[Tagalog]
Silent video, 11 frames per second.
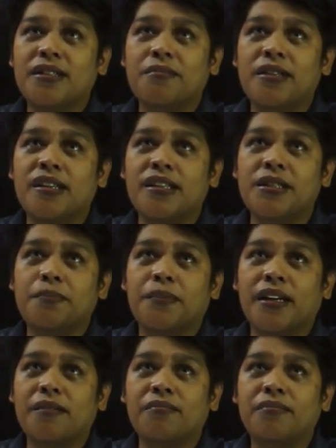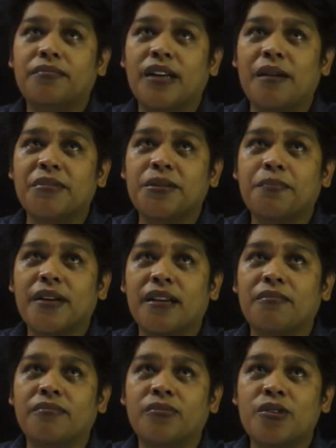Ibig sabihin is 5 times
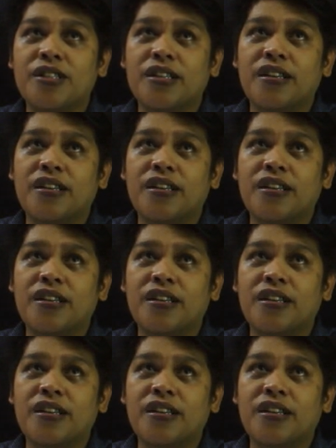5,